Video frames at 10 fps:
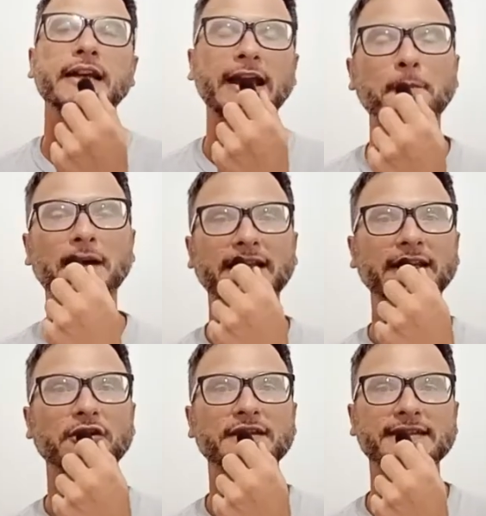El
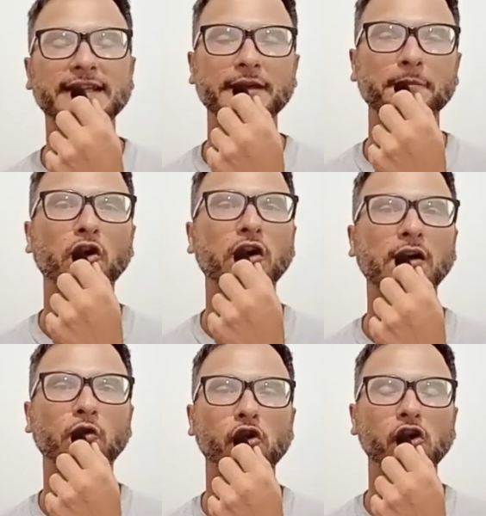partido en sí, Boca
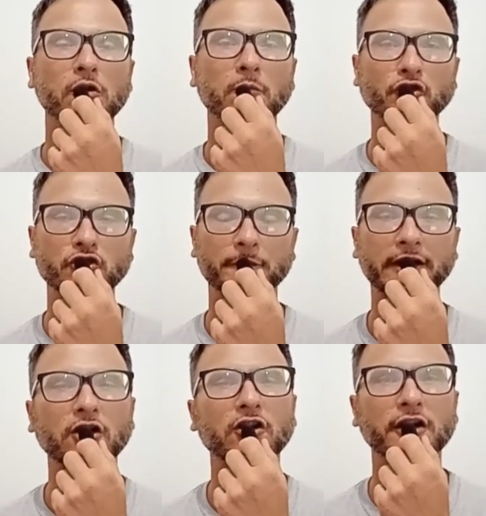jugó mucho
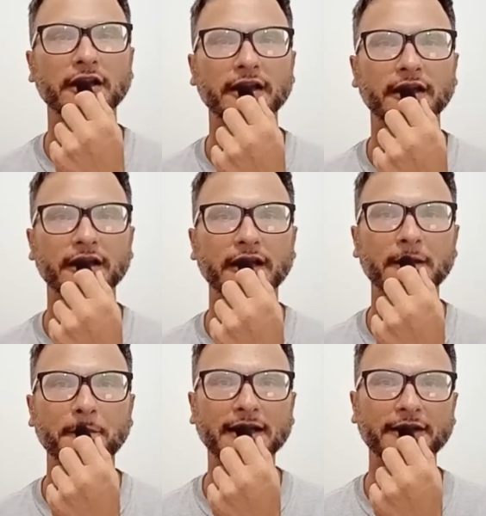mejor que el
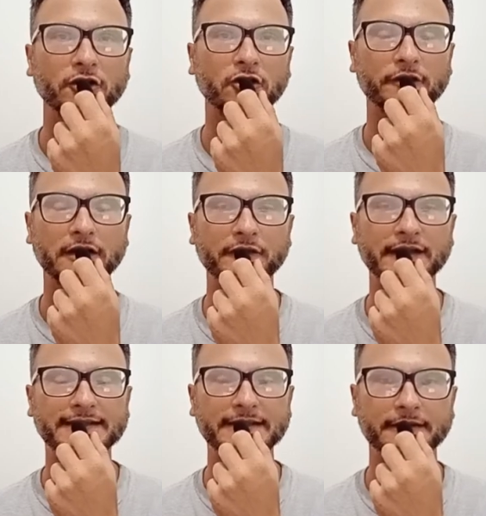partido del fin
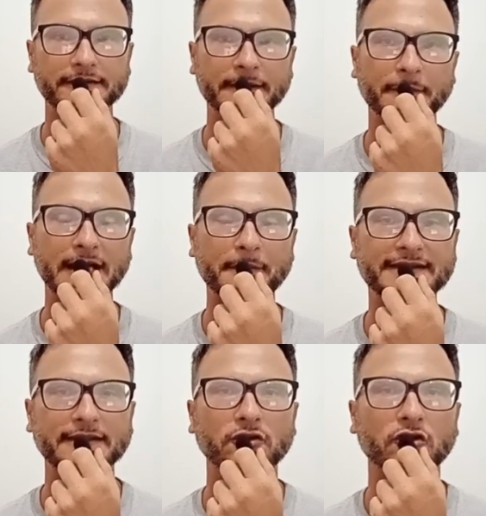de semana
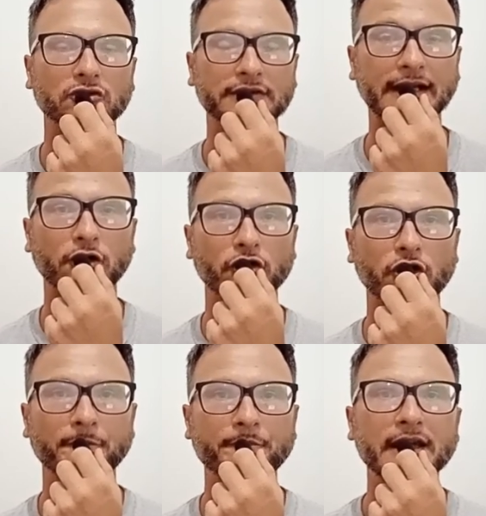pasado contra
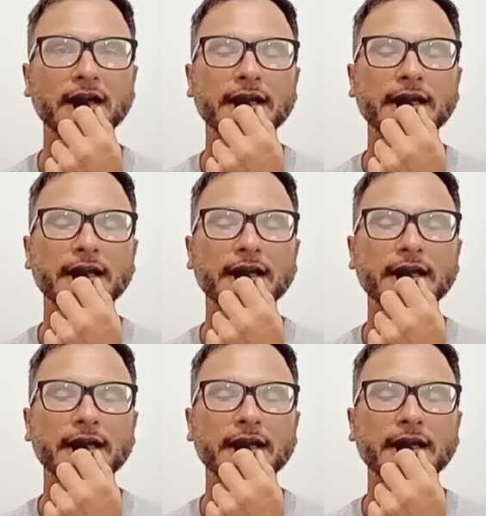Colón.